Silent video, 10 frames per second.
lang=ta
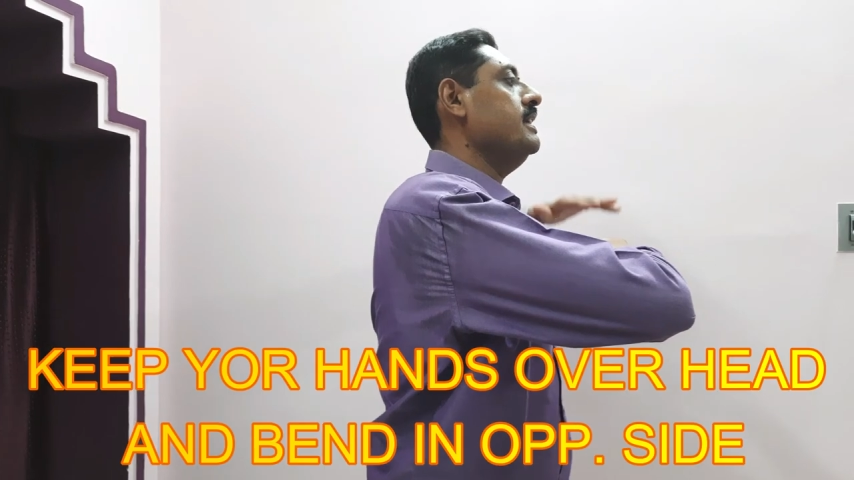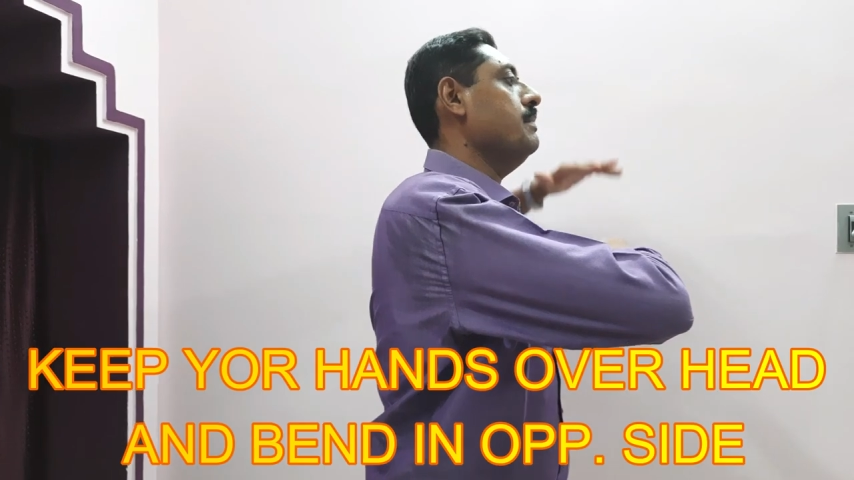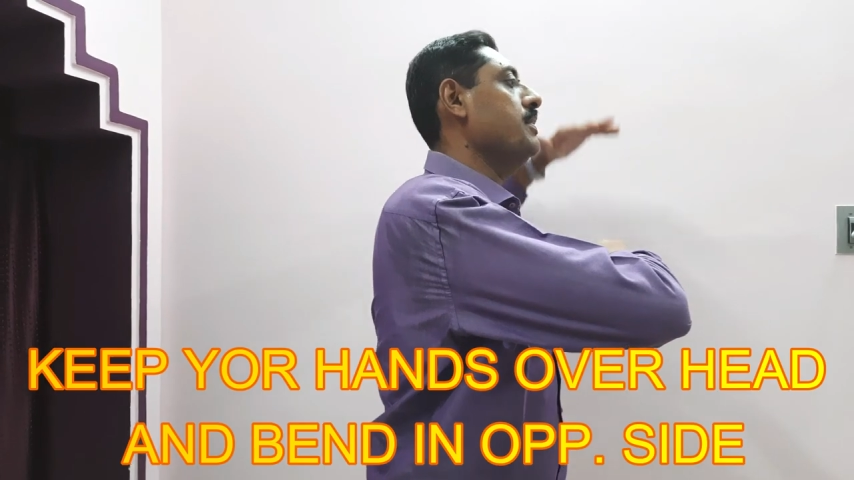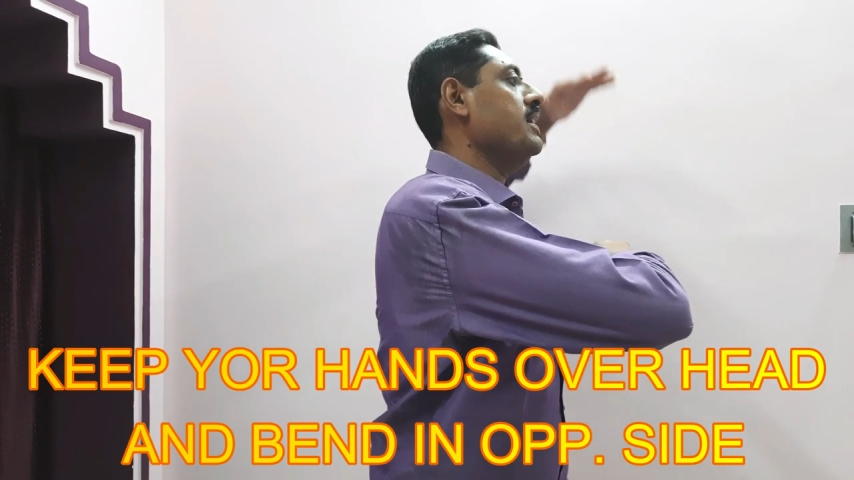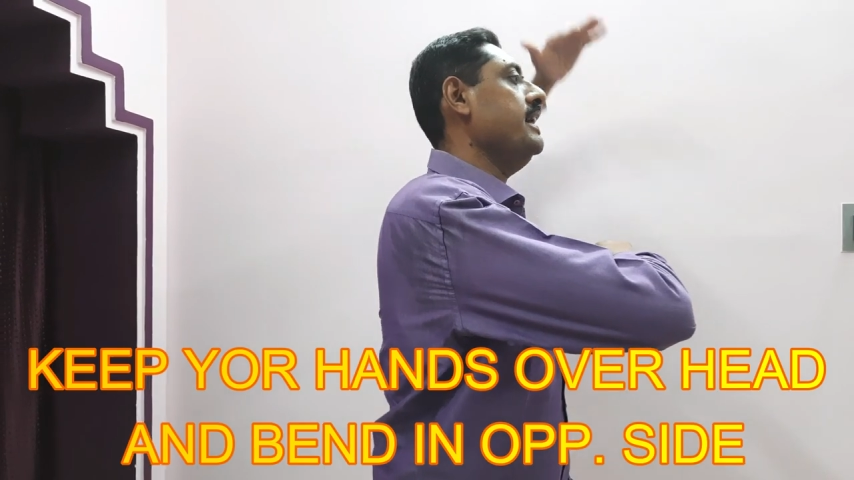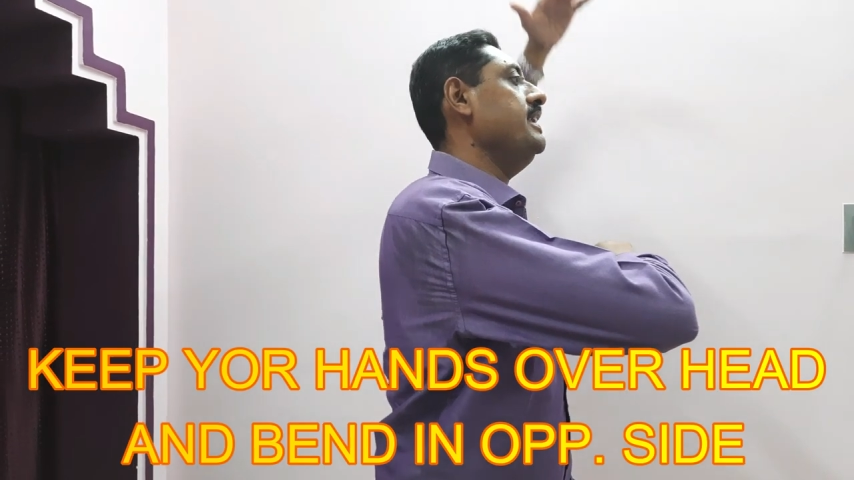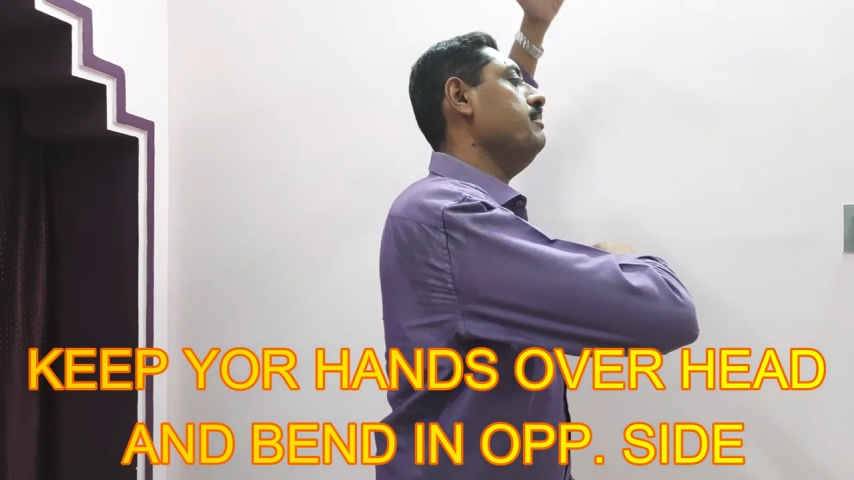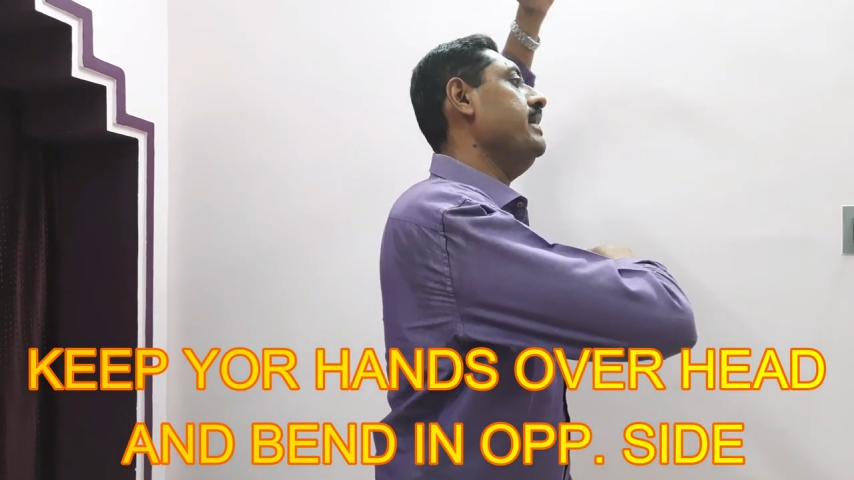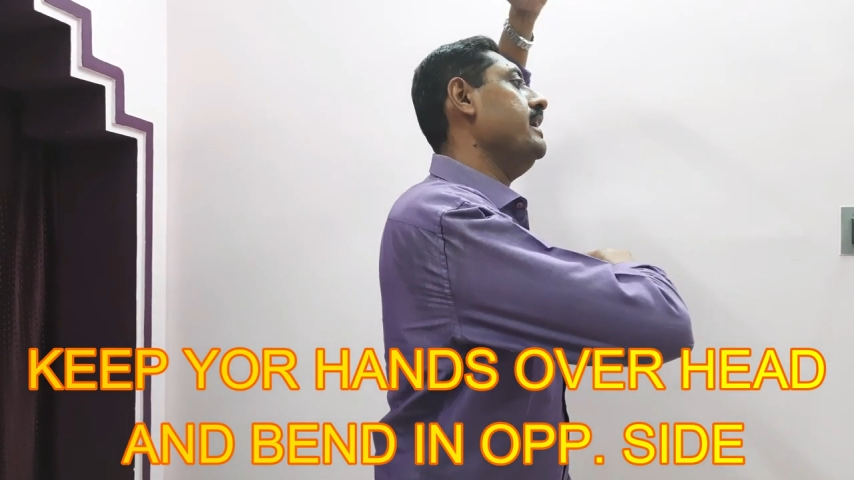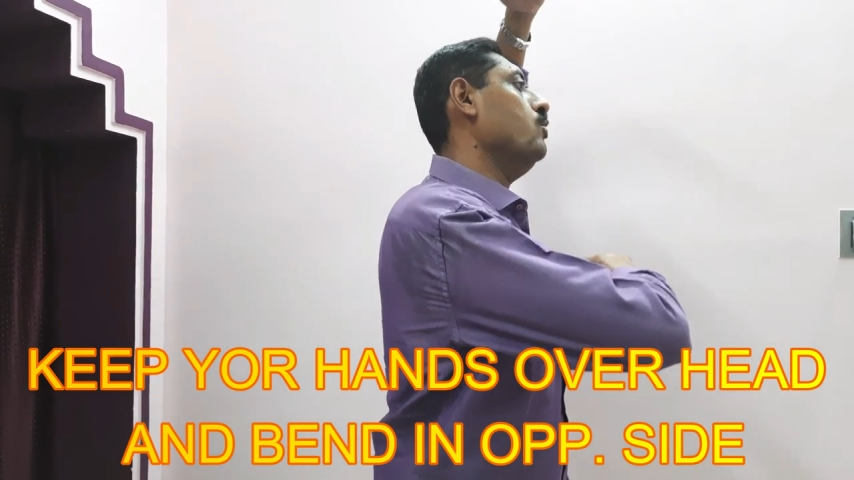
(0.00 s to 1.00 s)
அதுக்கப்புறம் கையை
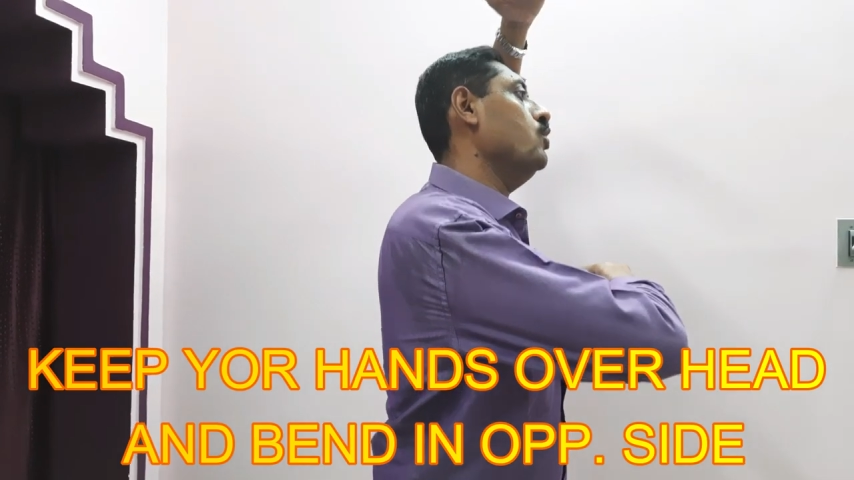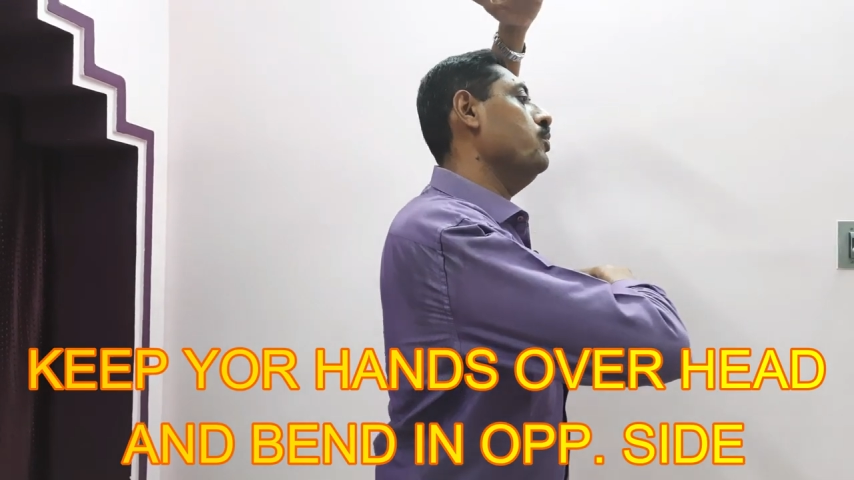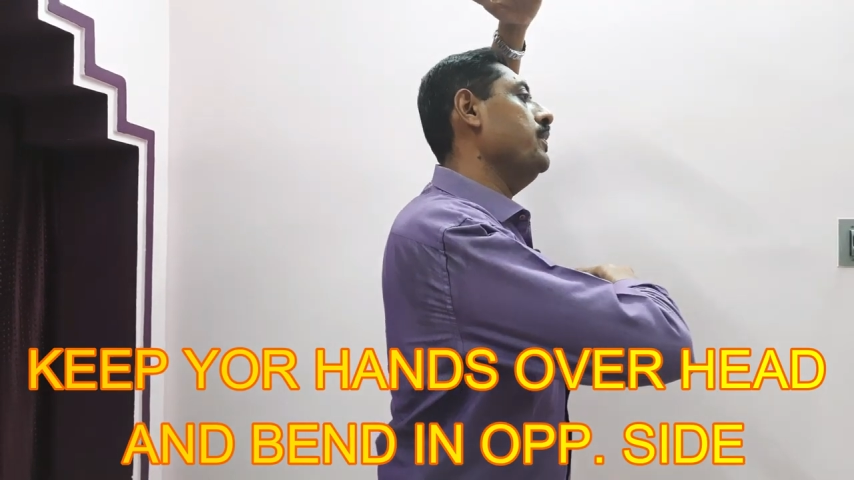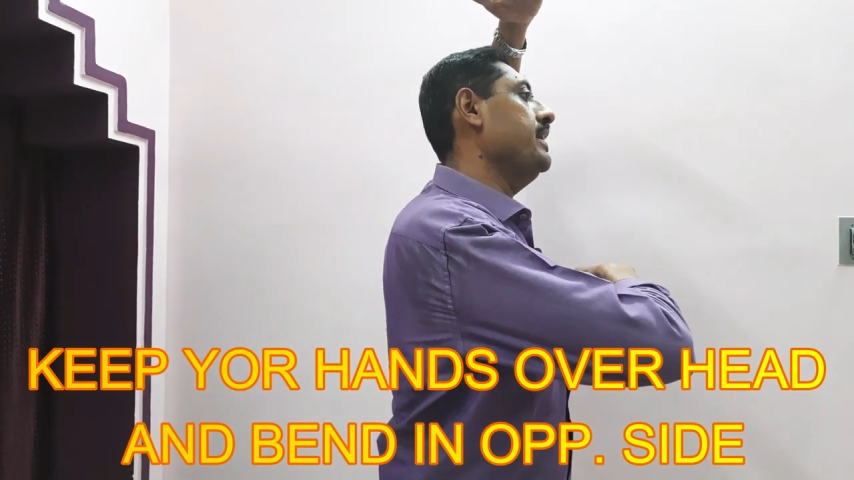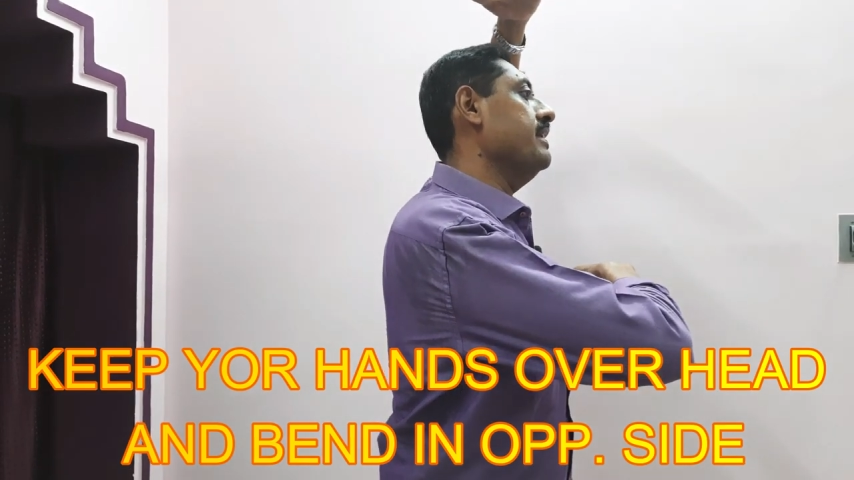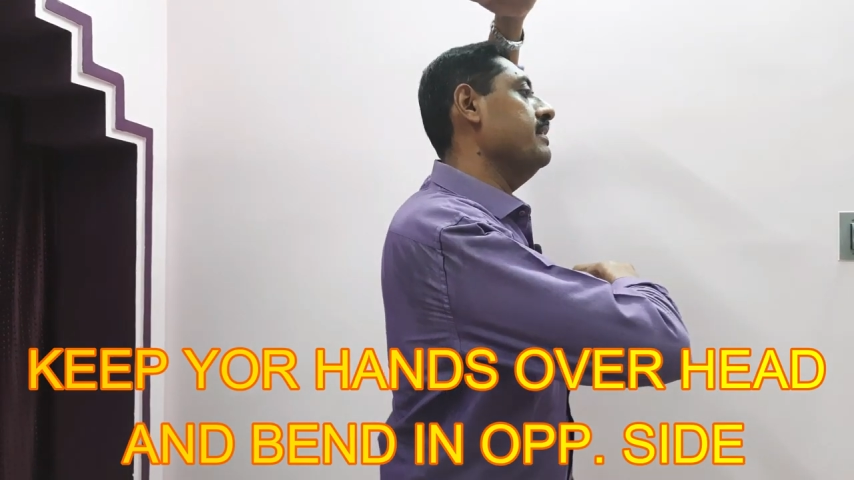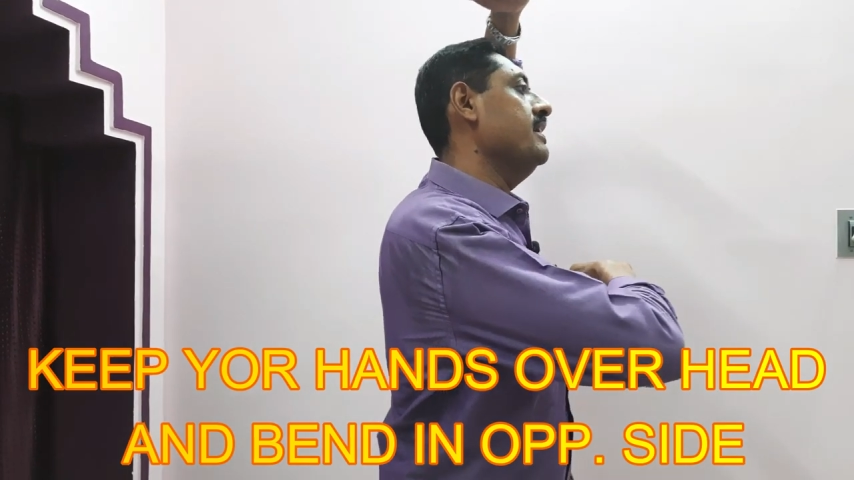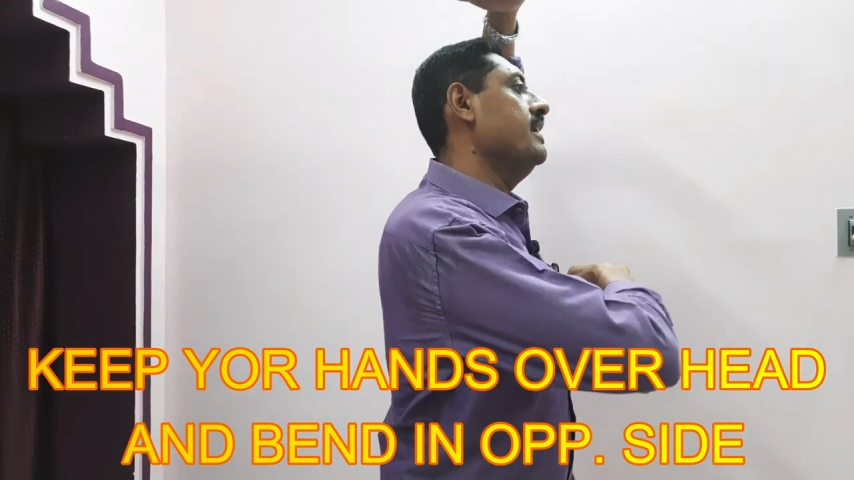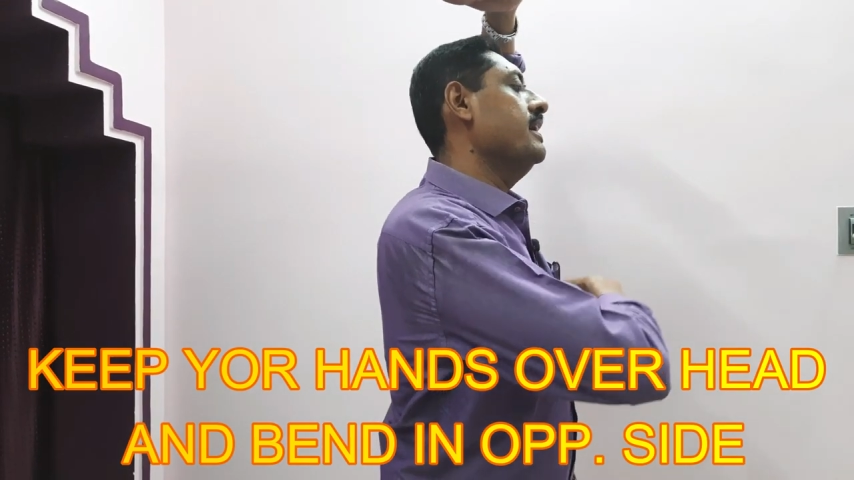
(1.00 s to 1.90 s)
மேலே கொண்டு போய்க்கிறது